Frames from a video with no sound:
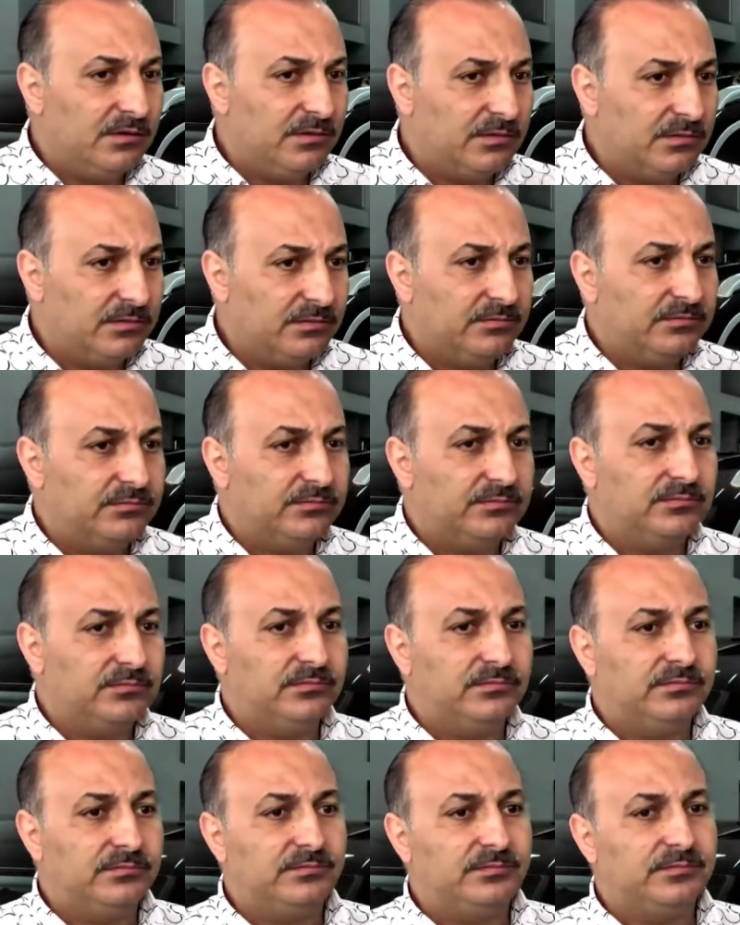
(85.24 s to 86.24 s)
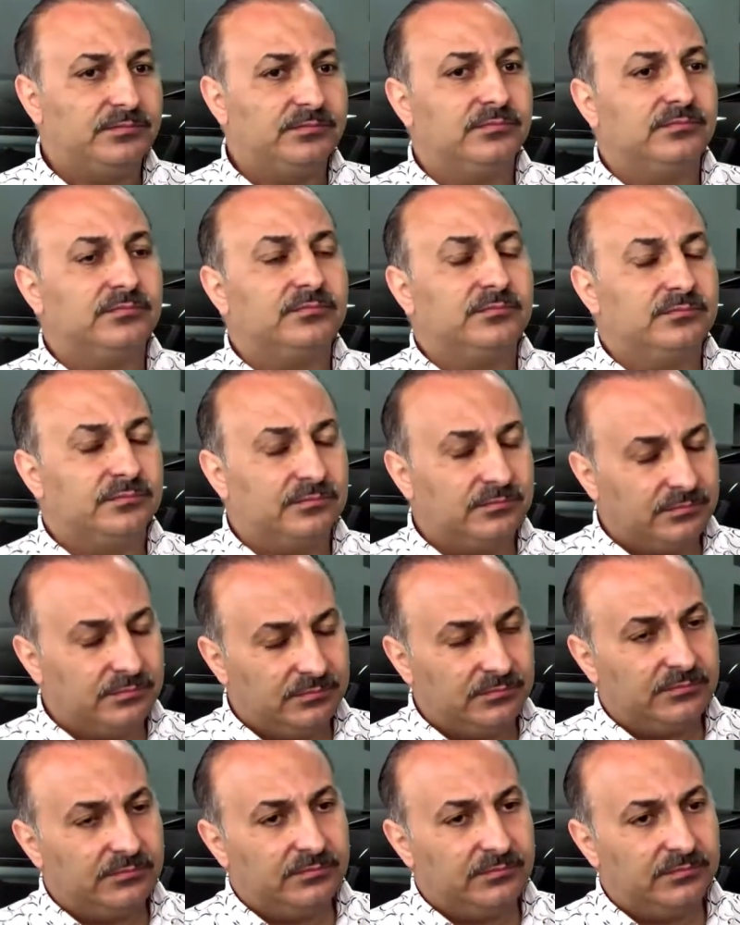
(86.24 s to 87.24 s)
olsun hem alım satımda olsun ya da
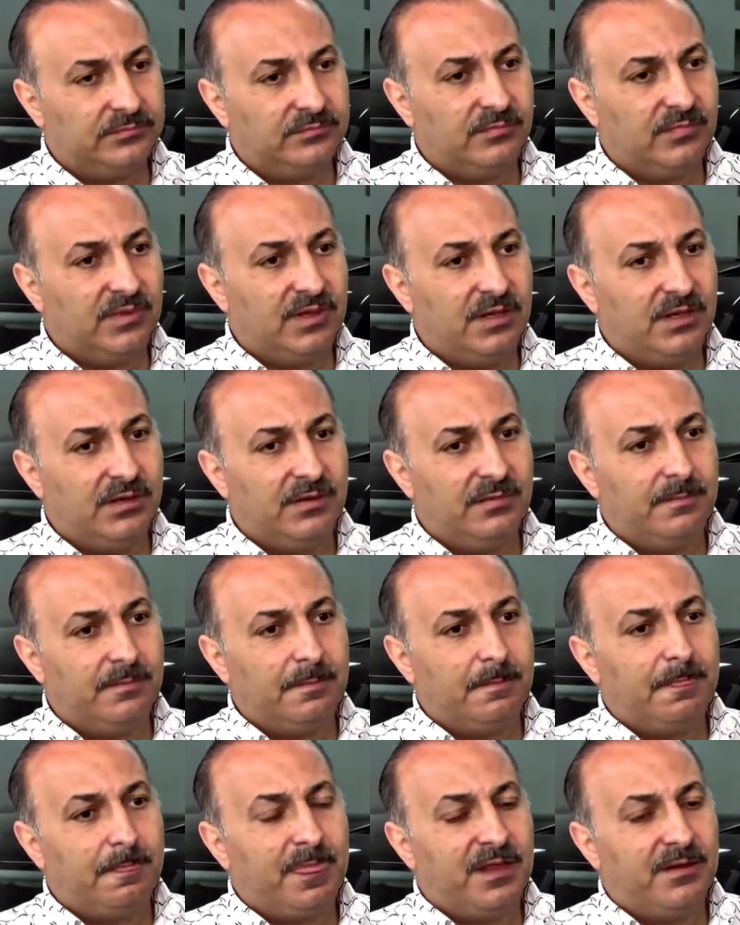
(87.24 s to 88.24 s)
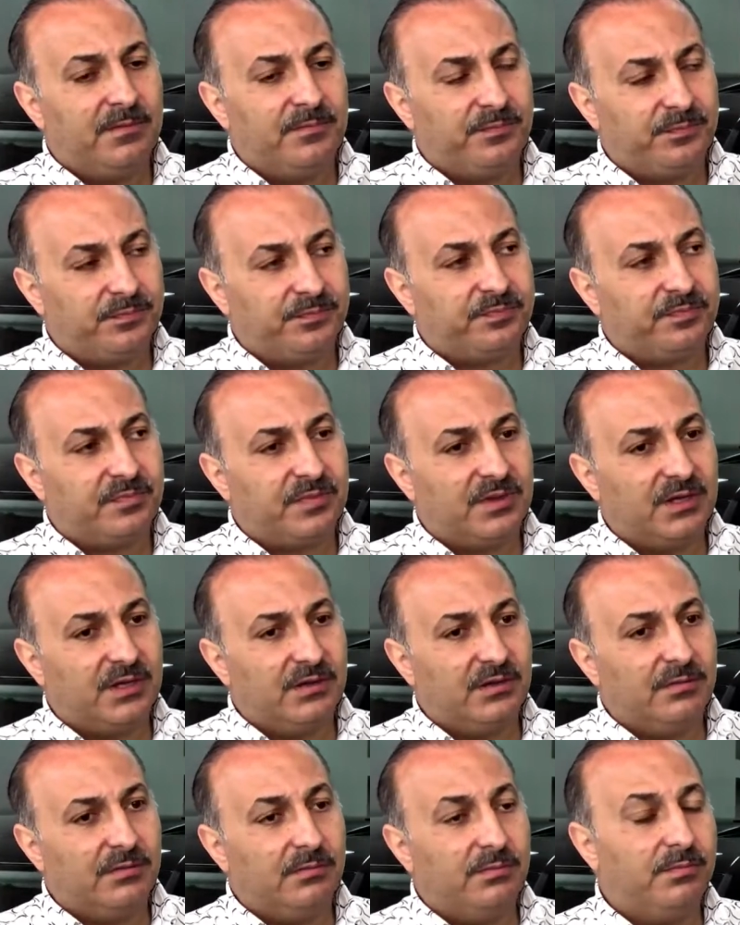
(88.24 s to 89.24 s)
size soralım. Yani aşağısı böyle bir hareketlik
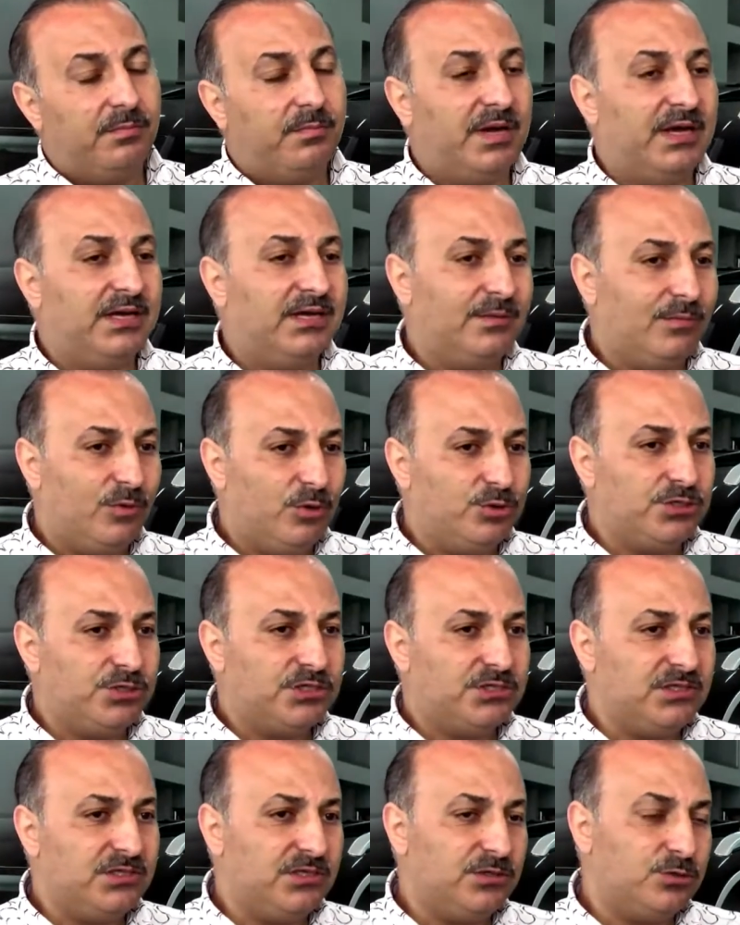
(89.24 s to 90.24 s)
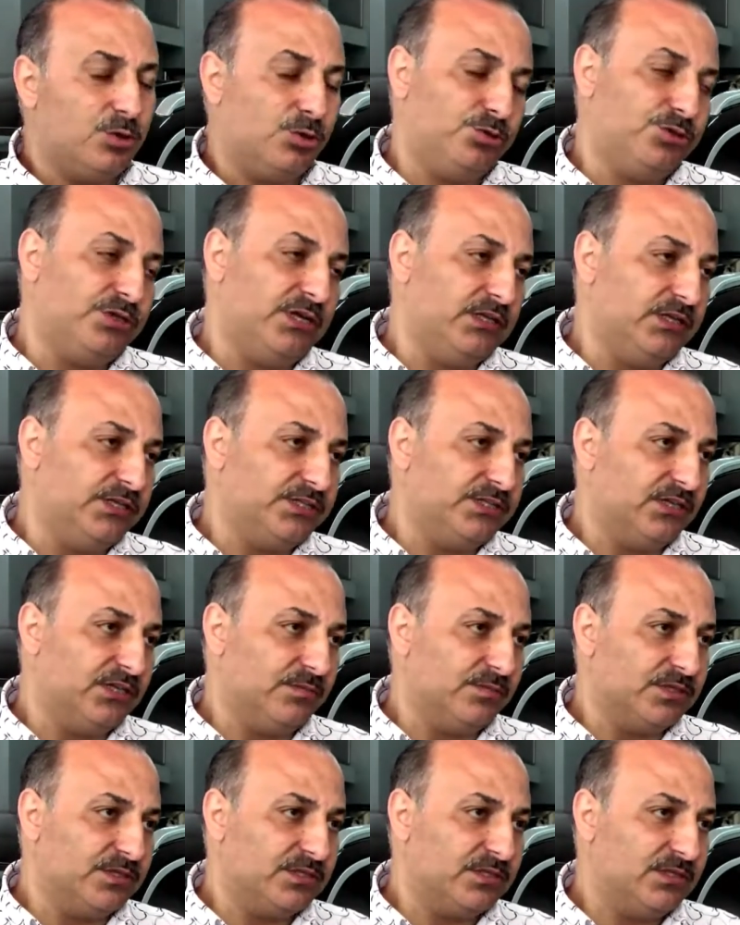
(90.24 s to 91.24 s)
oldu mu? Bayram öncesi çok güzeldi
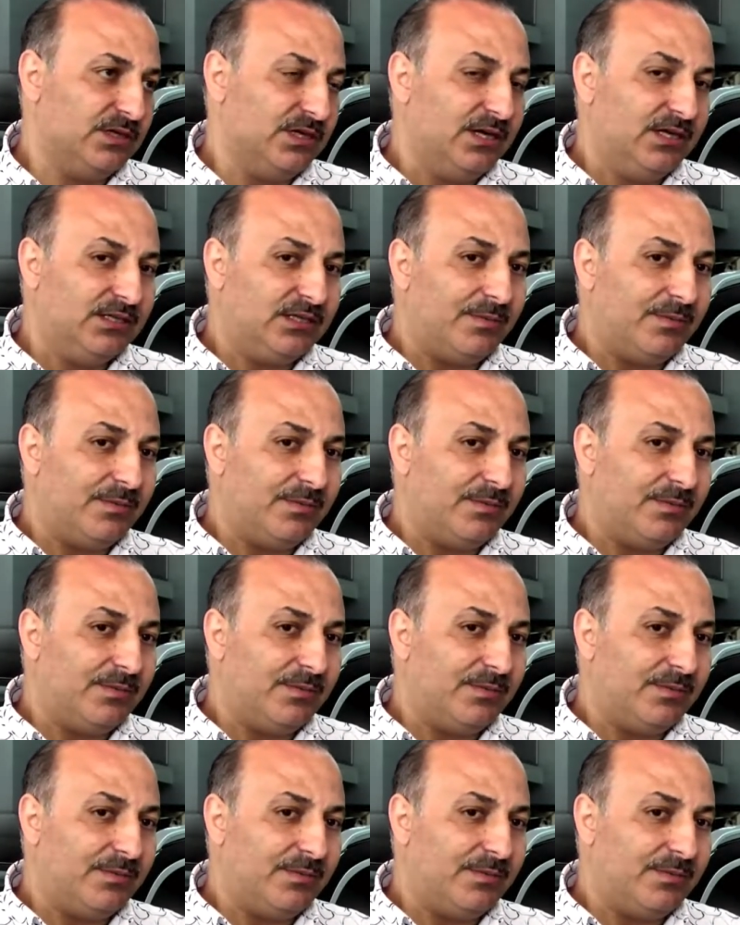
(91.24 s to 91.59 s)
işlerimiz.